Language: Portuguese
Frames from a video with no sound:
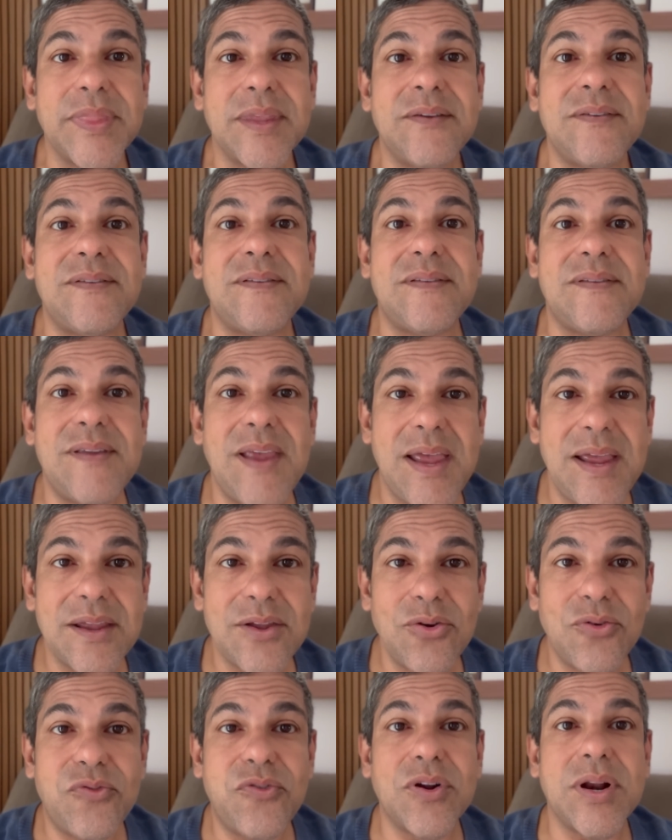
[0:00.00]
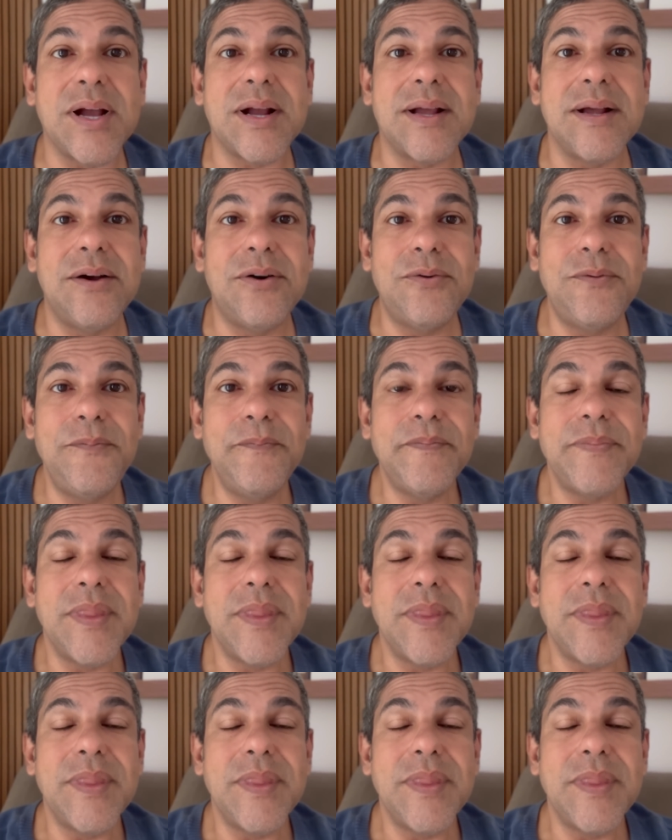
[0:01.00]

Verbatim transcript: segue o Furacão